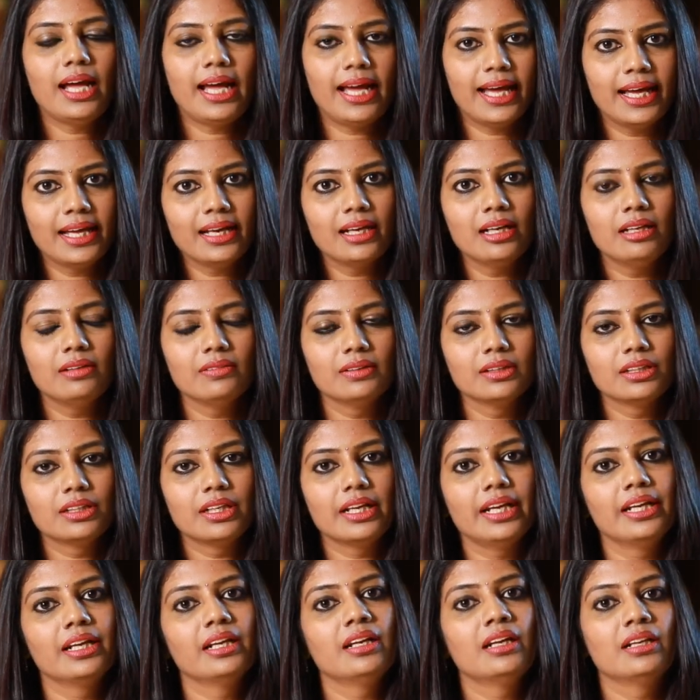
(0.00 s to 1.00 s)
ஹேரில்
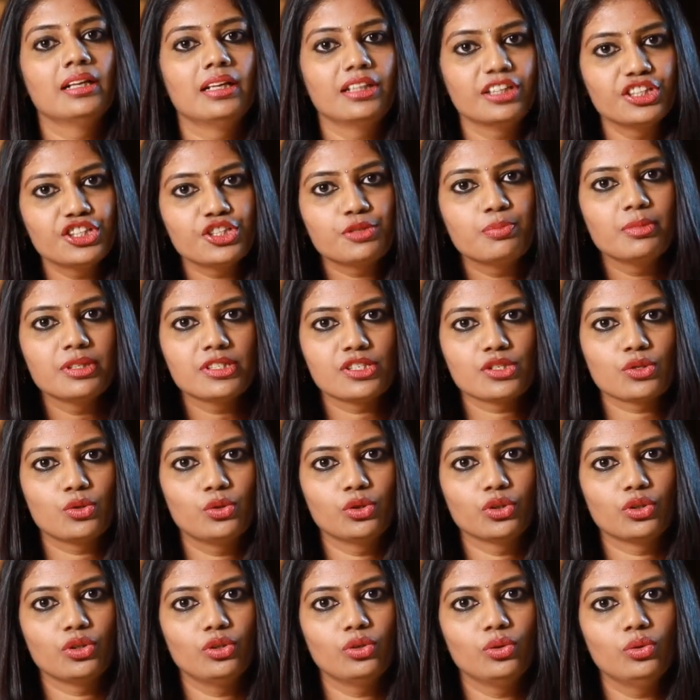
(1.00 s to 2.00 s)
வந்துட்டு என்னென்ன நரிஷ்மெண்ட்ஸ்
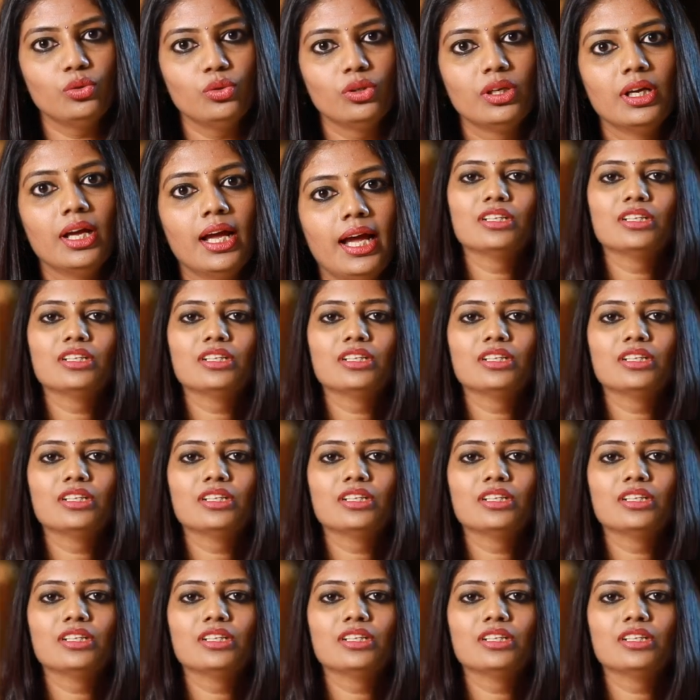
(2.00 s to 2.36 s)
கொடுக்கணும்